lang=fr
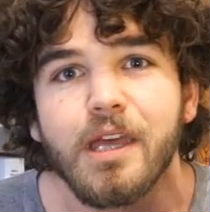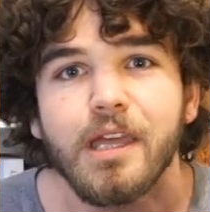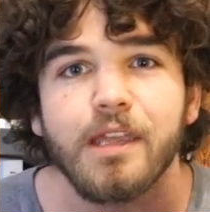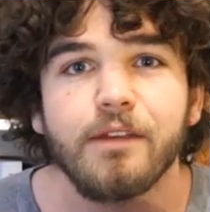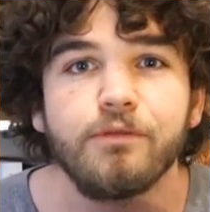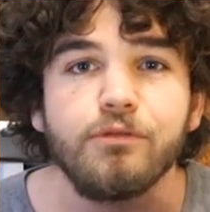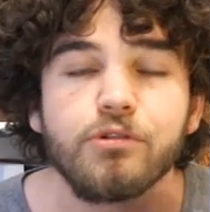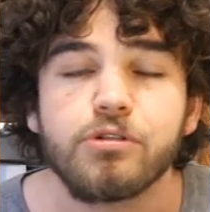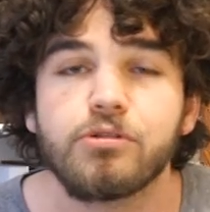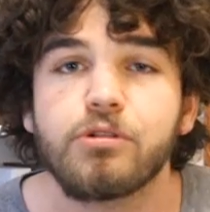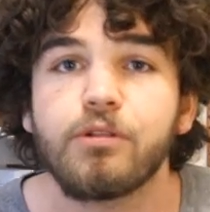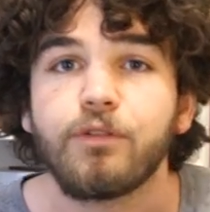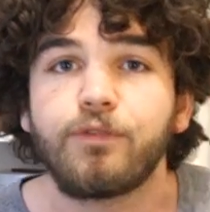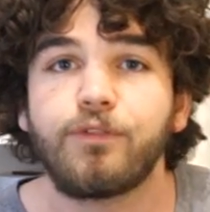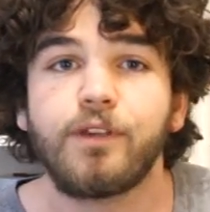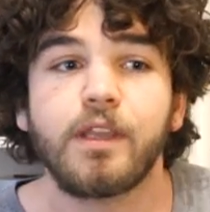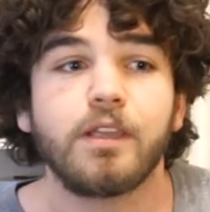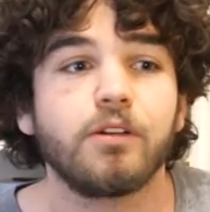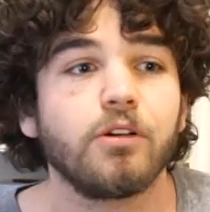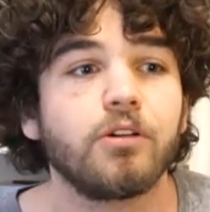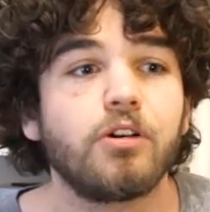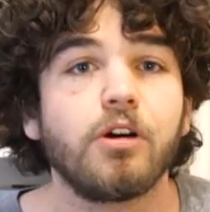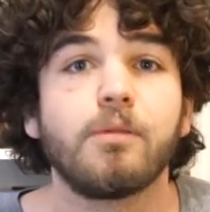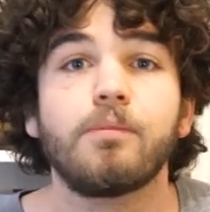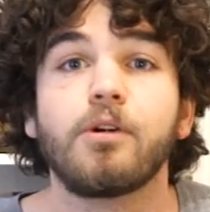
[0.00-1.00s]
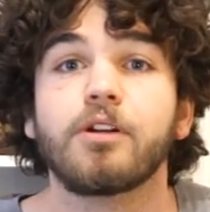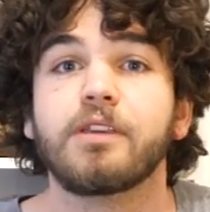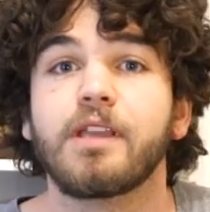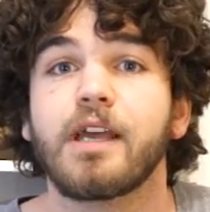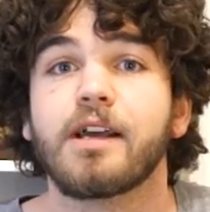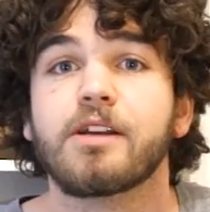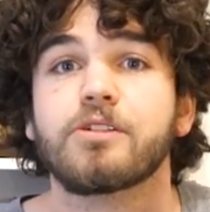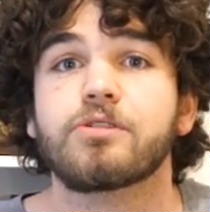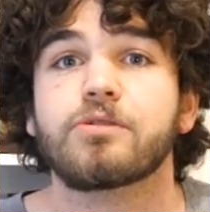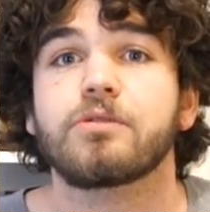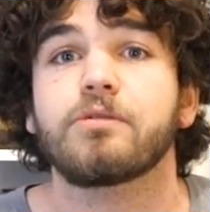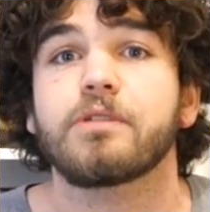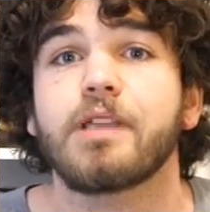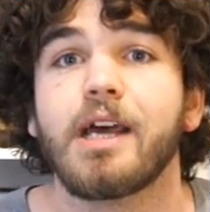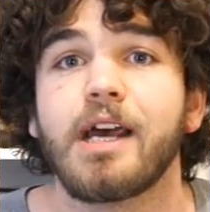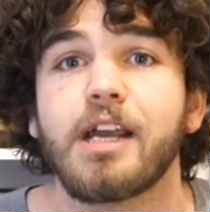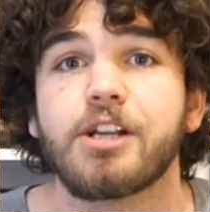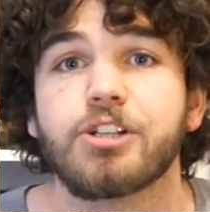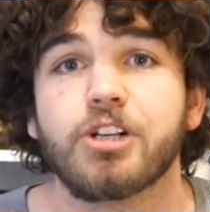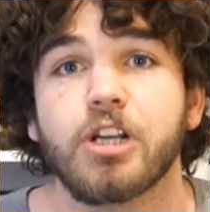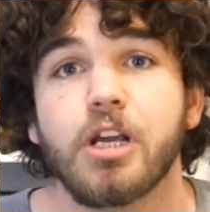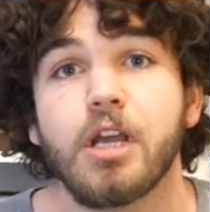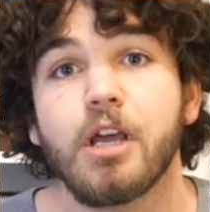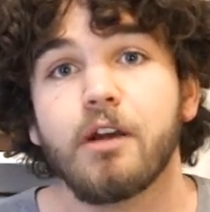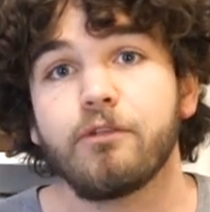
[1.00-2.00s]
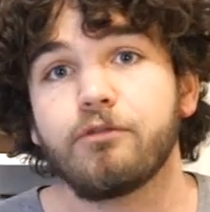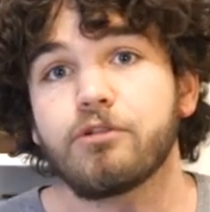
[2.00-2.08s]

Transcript: Il vous suffit de commander un sondage,